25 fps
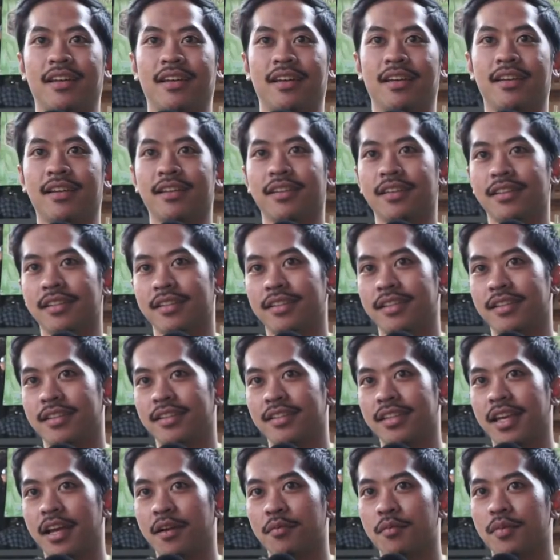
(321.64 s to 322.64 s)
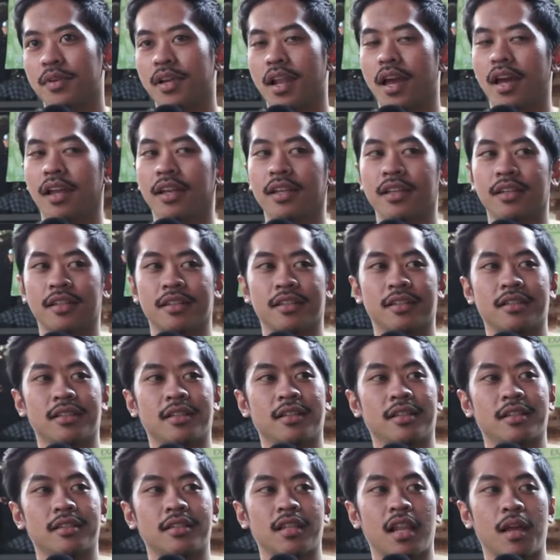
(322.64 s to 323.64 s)
Uh, yang menarik
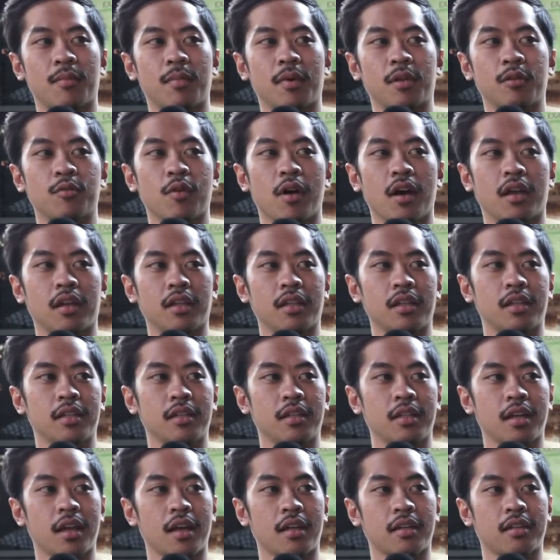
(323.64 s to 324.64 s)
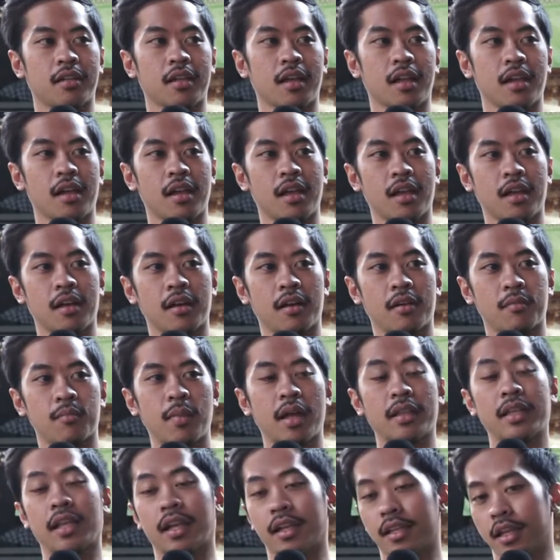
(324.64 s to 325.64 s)
uh, selama dua hari ini adalah
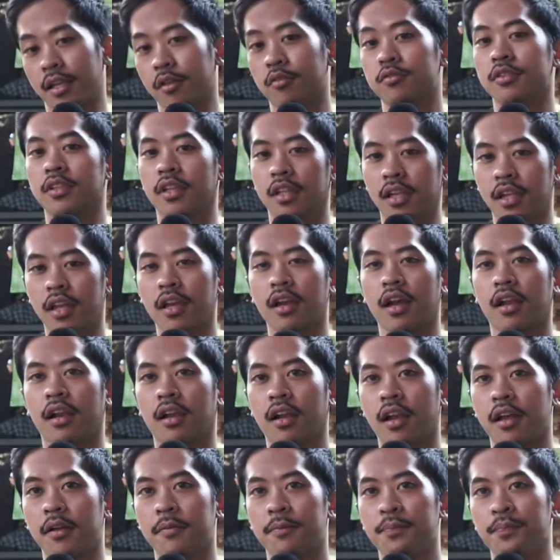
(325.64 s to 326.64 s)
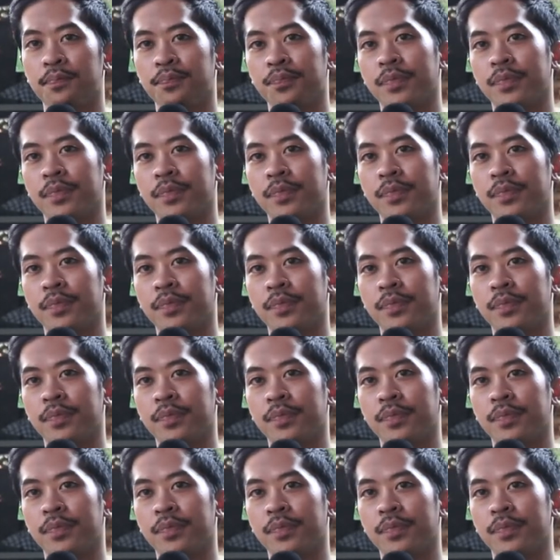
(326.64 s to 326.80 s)
materinya itu sendiri karena